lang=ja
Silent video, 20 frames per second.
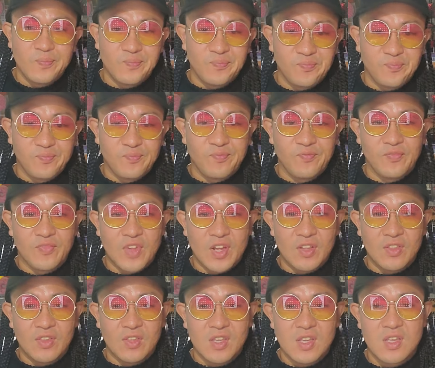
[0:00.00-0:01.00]
うん、
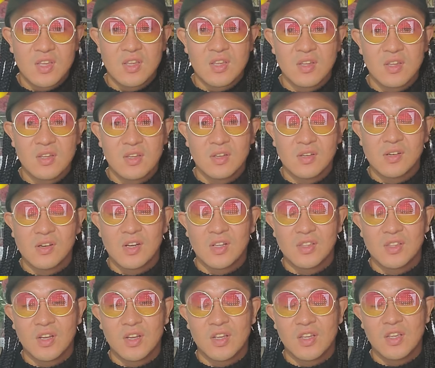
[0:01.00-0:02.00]
なんであ
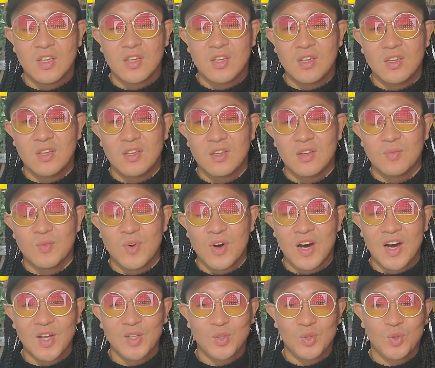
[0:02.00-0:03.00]
んなにもう
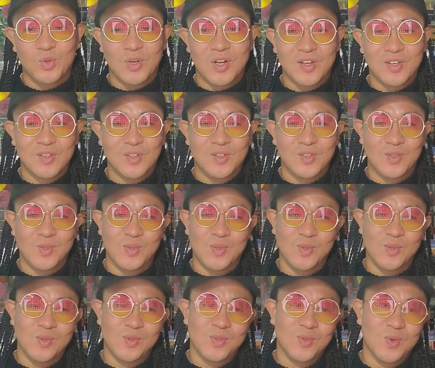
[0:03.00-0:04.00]

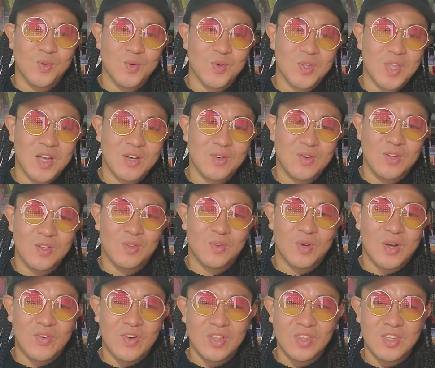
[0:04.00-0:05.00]
ハードドラッグの類と
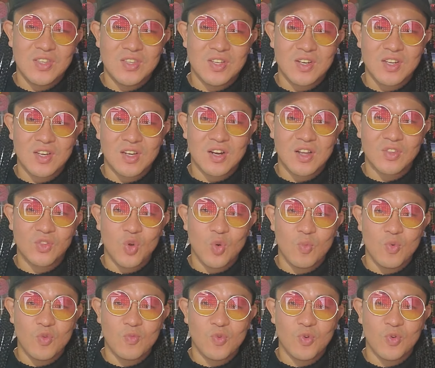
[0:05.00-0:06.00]
変わんねえんじゃねえかなって
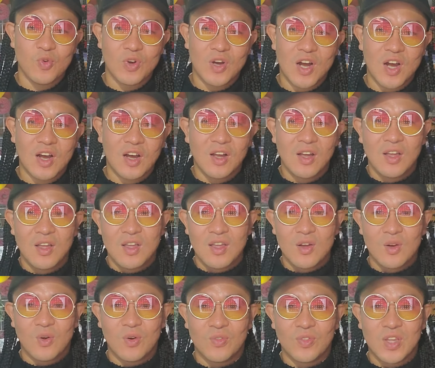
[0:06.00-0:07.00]
思うものが、
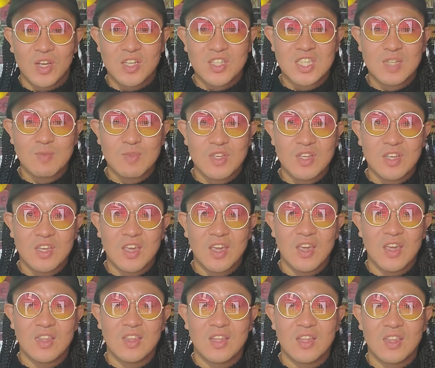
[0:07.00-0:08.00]
こんなに市民
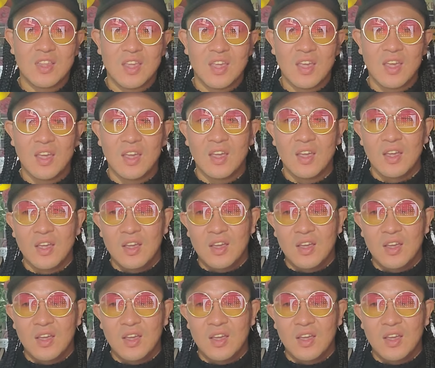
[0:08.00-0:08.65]
権得てて、